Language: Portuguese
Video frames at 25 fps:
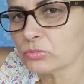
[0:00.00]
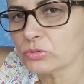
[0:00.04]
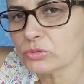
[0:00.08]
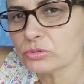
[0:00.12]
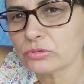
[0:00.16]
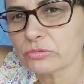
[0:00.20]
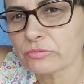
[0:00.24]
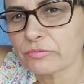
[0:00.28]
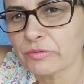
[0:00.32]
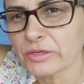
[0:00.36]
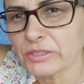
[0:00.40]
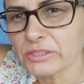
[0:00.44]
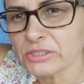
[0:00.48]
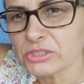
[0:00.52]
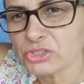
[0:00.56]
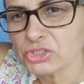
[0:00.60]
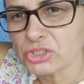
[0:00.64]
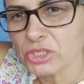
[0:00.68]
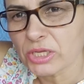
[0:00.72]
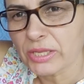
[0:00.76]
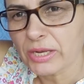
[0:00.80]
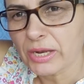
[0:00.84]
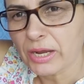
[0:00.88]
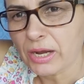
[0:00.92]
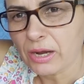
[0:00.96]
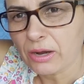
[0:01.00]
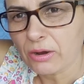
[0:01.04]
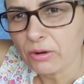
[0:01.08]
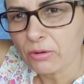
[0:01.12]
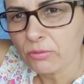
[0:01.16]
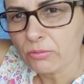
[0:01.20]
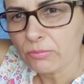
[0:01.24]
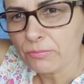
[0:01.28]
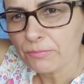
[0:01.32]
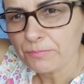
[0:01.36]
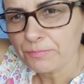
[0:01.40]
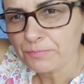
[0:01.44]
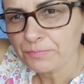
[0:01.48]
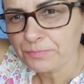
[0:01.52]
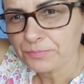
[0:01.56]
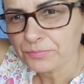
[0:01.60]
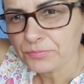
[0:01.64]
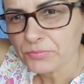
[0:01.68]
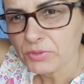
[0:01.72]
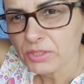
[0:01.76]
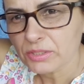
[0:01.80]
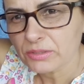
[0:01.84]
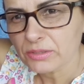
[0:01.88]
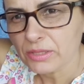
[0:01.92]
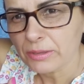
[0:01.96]
muito verniz geral,
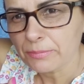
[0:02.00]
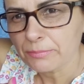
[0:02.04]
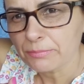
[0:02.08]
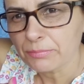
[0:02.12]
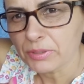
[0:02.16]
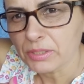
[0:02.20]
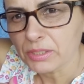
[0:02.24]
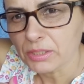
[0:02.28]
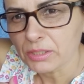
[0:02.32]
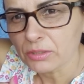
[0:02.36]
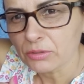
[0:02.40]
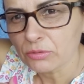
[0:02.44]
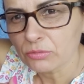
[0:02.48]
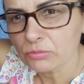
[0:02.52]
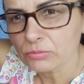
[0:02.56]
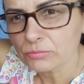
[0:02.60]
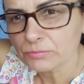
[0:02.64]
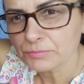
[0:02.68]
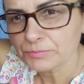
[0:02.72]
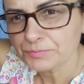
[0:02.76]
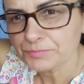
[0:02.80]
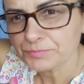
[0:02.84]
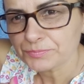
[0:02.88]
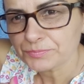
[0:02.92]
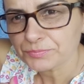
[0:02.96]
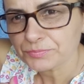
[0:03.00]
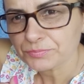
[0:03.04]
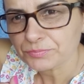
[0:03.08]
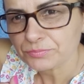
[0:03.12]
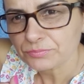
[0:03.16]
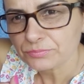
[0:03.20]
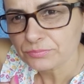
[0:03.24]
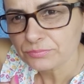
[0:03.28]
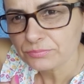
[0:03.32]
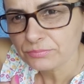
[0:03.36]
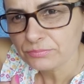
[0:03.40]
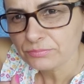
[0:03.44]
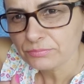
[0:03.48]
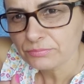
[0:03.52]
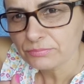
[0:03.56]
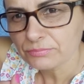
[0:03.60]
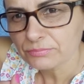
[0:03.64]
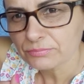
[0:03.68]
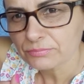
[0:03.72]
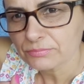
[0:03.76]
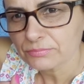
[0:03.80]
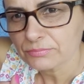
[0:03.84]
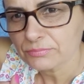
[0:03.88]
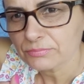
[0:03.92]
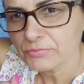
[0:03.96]
que tem brilho.
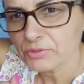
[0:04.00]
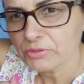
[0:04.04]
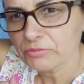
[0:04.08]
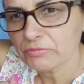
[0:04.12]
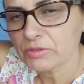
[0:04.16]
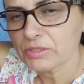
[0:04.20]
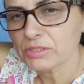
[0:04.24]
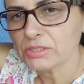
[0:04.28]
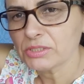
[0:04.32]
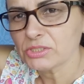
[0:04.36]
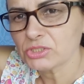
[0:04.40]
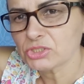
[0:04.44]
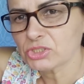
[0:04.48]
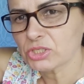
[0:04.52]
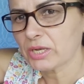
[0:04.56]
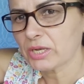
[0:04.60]
O verniz